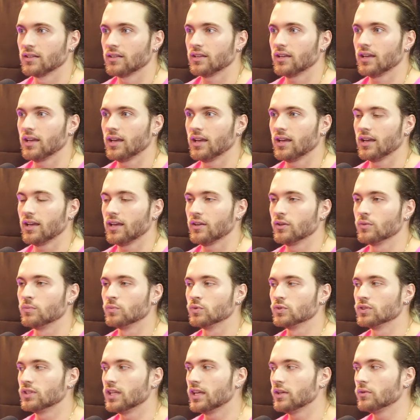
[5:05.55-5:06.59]
É, eu
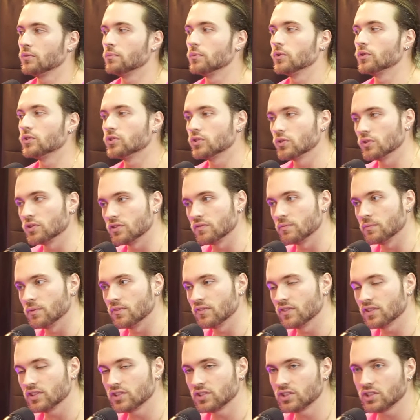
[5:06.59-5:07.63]
mudei o meu estilo de me
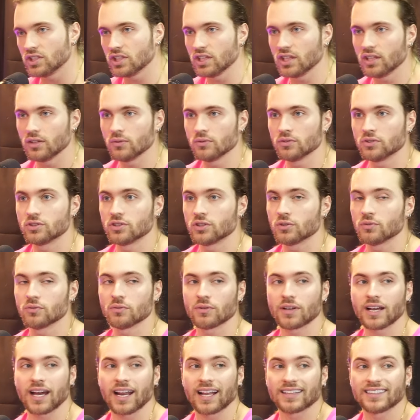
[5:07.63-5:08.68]
vestir, o
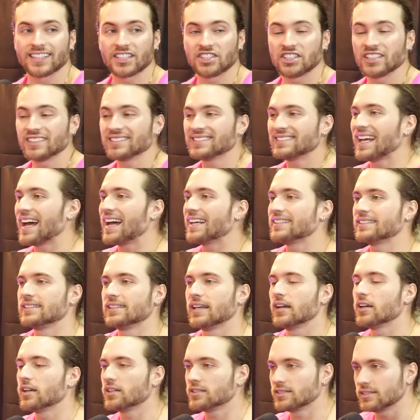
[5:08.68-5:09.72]
estilo. Cara, até de andar. Se,
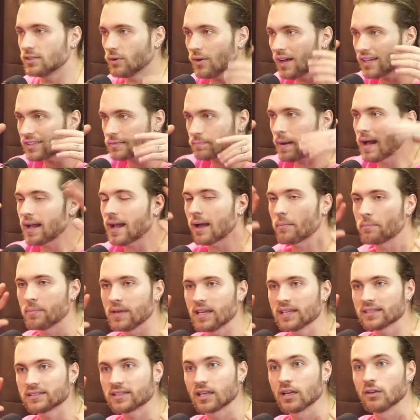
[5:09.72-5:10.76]
assim. é, se eu raspar a
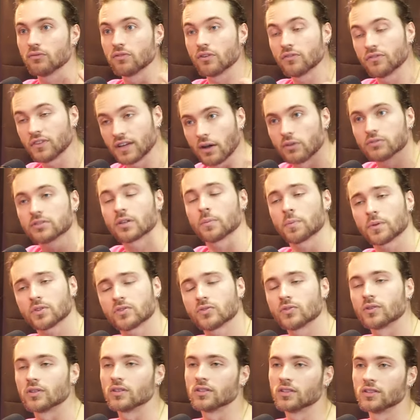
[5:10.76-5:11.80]
cabeça, eu vou virar outra
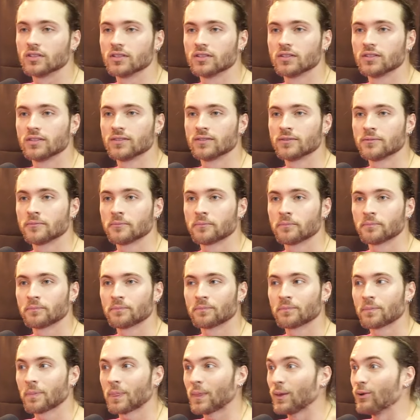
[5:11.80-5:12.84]
pessoa.
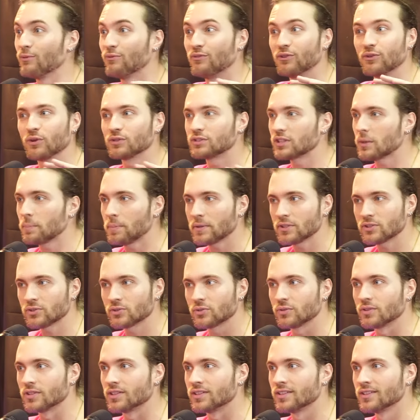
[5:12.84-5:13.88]
Eu viro outra
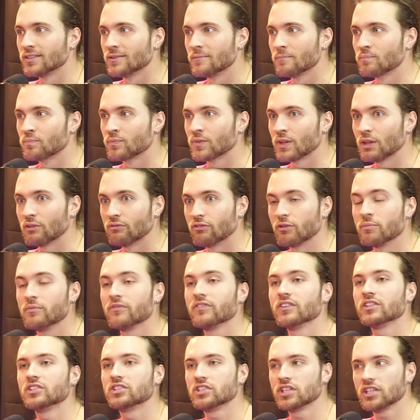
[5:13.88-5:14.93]
pessoa. Eu vou me
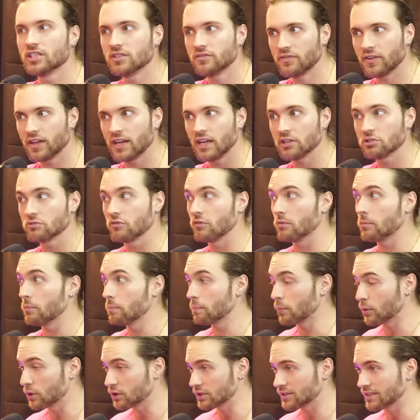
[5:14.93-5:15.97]
vestir diferente, eu vou me
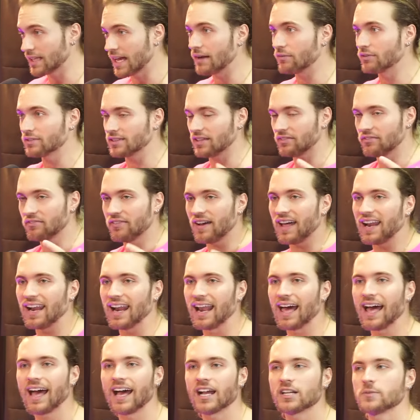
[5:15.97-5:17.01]
portar, vou até
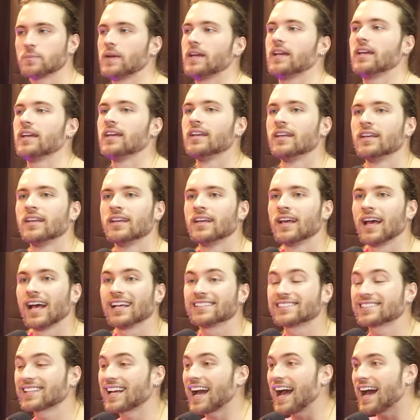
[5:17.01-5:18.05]
falar. Tipo, é,
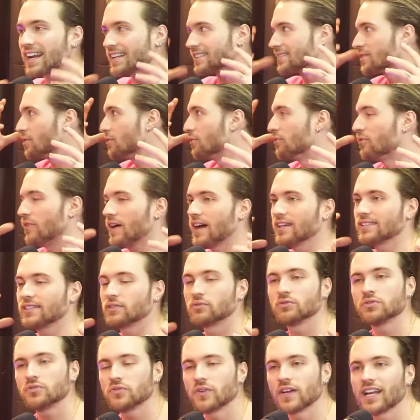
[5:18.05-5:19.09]
as caras que eu faço, é
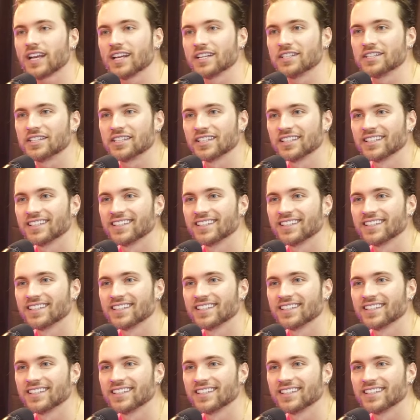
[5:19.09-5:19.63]
tudo diferente.